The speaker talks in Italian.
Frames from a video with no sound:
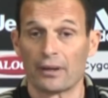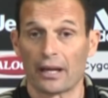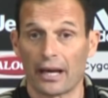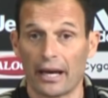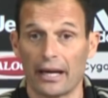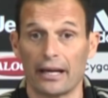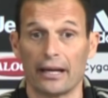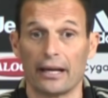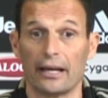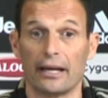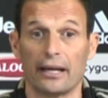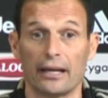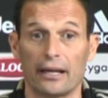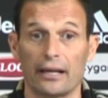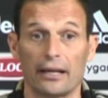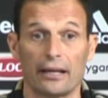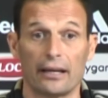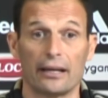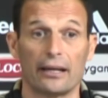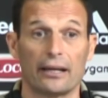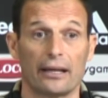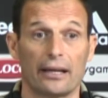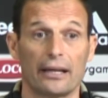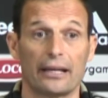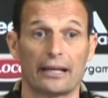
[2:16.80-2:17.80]

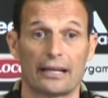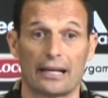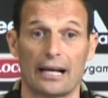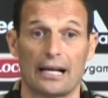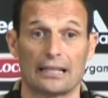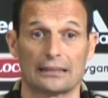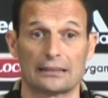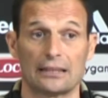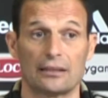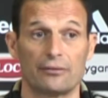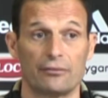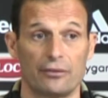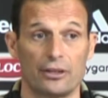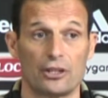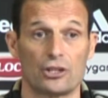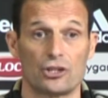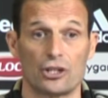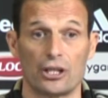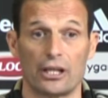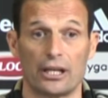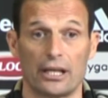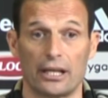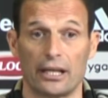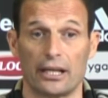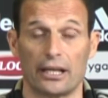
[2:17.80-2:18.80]
eh, in casa
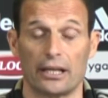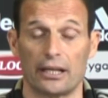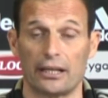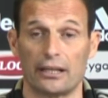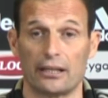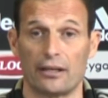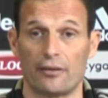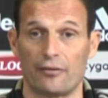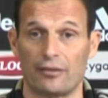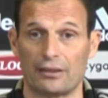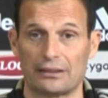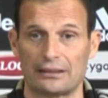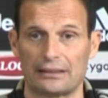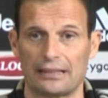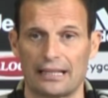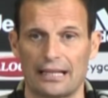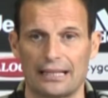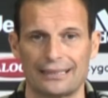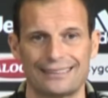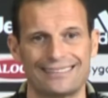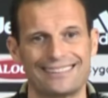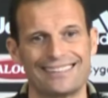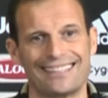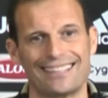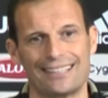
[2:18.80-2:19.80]
invece ne fa
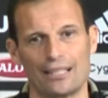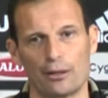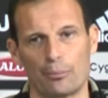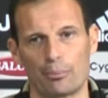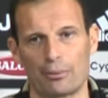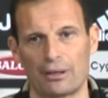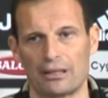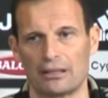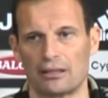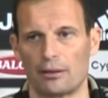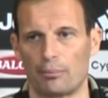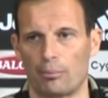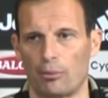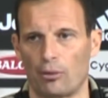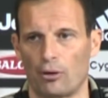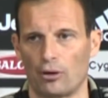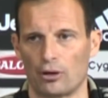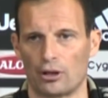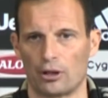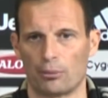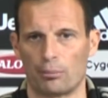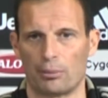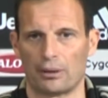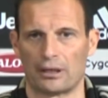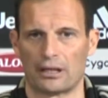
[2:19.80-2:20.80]
tanti e ne prende
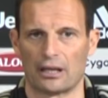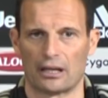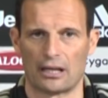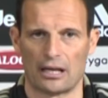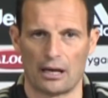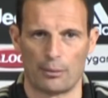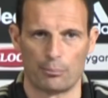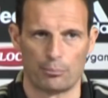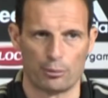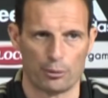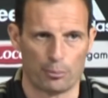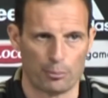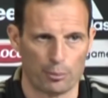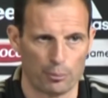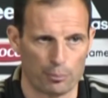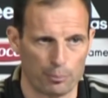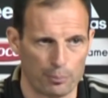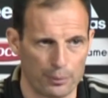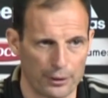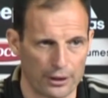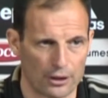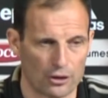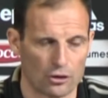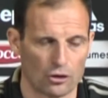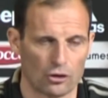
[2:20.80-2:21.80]
pochi perché il campo è più
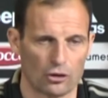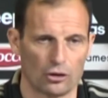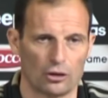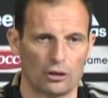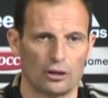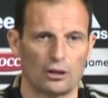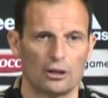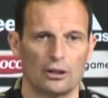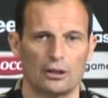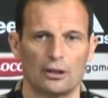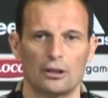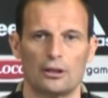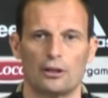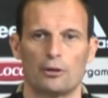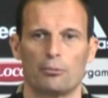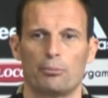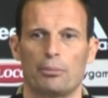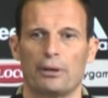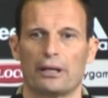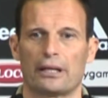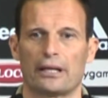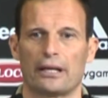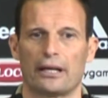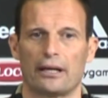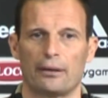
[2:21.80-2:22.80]
piccolo
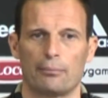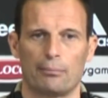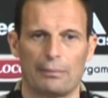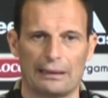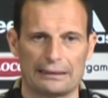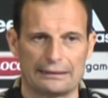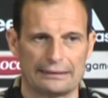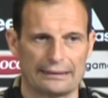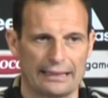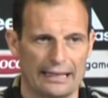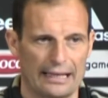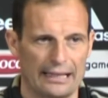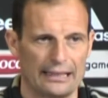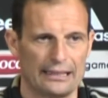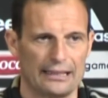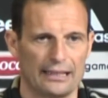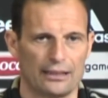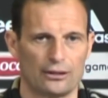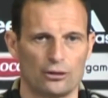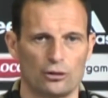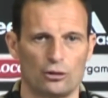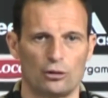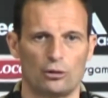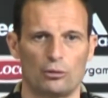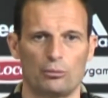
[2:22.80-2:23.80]
perché
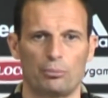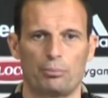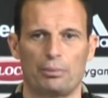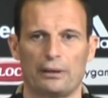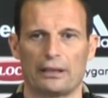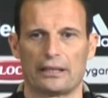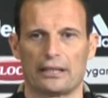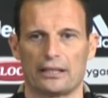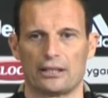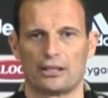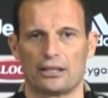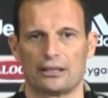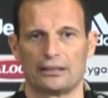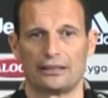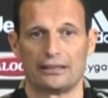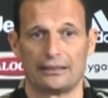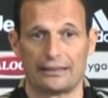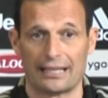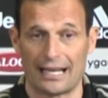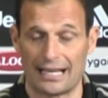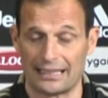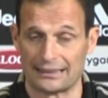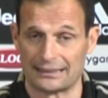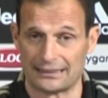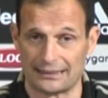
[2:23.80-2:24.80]
battagliano, perché di
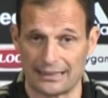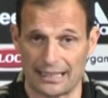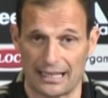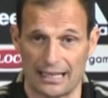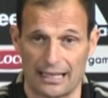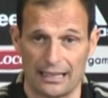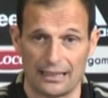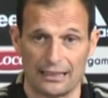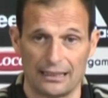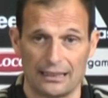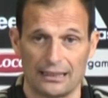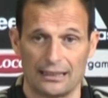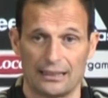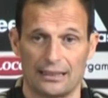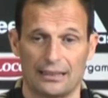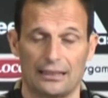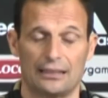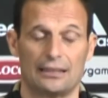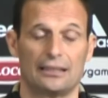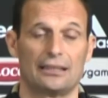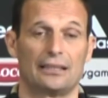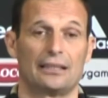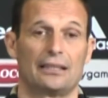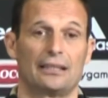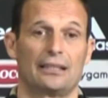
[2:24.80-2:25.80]
testa
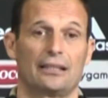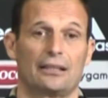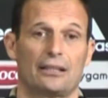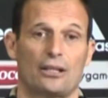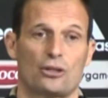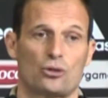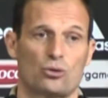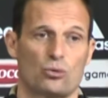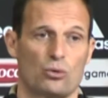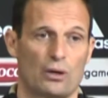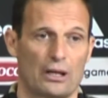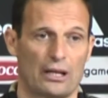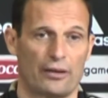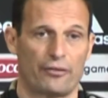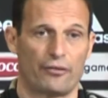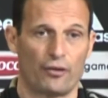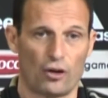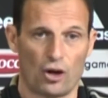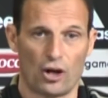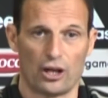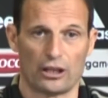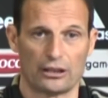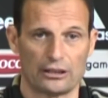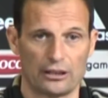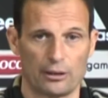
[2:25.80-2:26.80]
eh, è una squadra
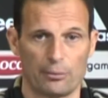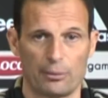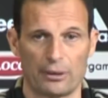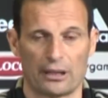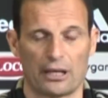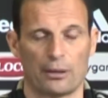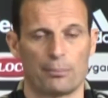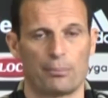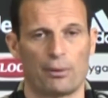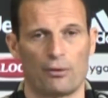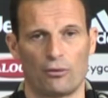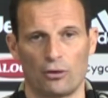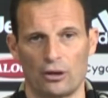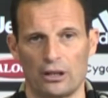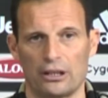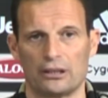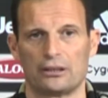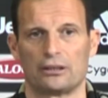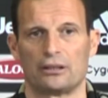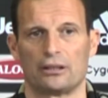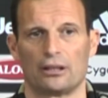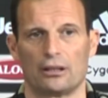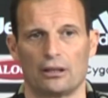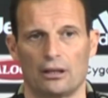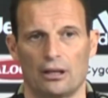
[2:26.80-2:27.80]
forte, perché
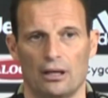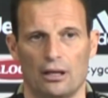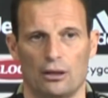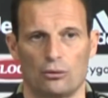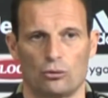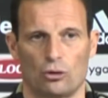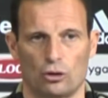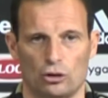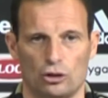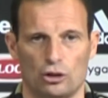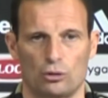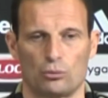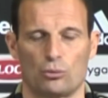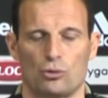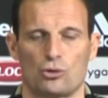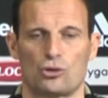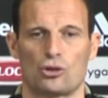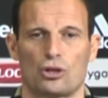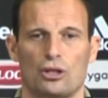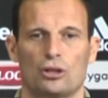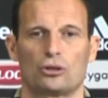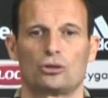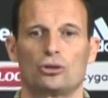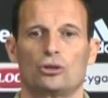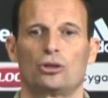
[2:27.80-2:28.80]
Pavoletti è un ottimo
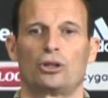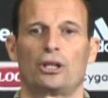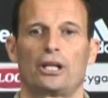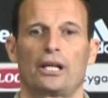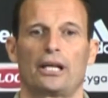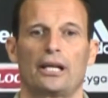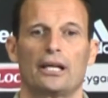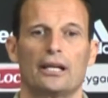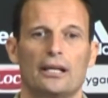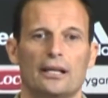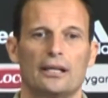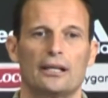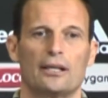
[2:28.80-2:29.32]
giocatore,